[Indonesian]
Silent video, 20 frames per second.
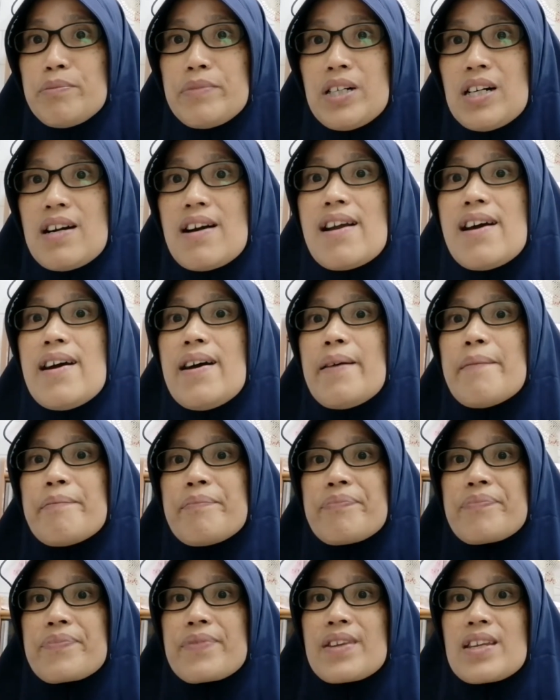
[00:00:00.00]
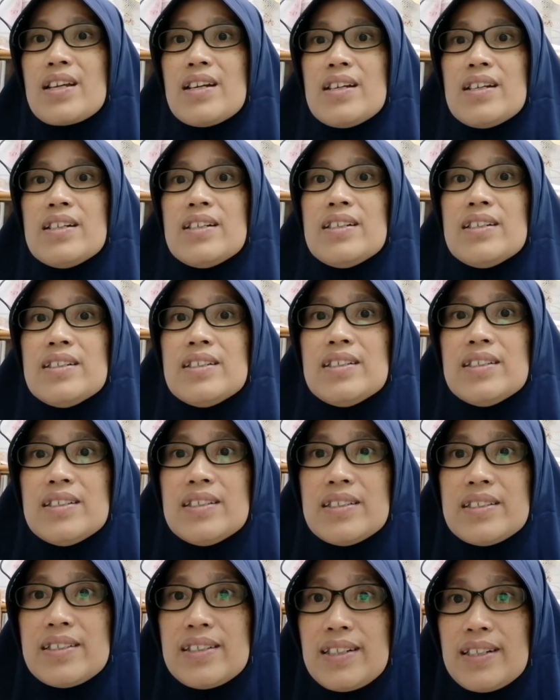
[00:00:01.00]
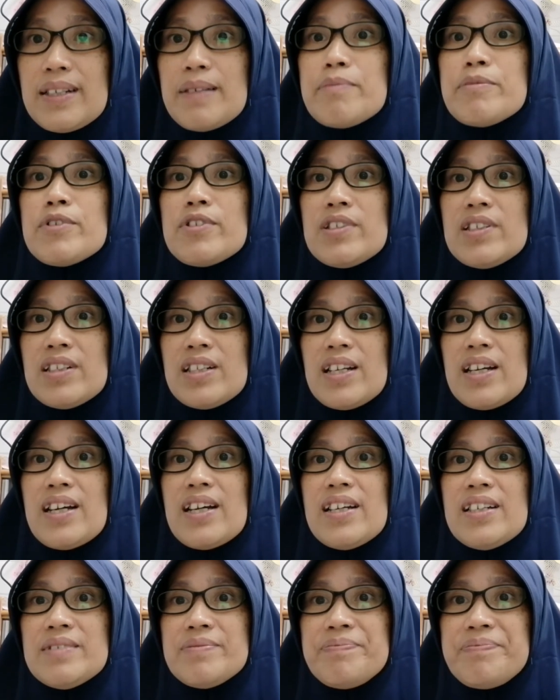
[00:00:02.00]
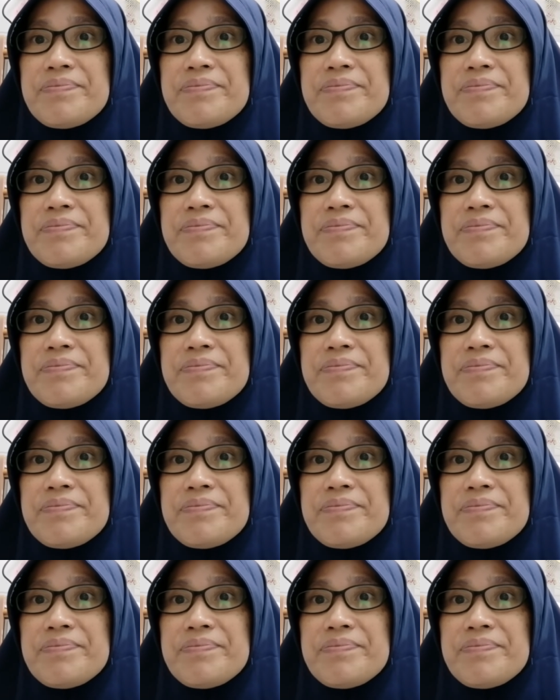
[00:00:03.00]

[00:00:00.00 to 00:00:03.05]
pernah ya alhamdulillah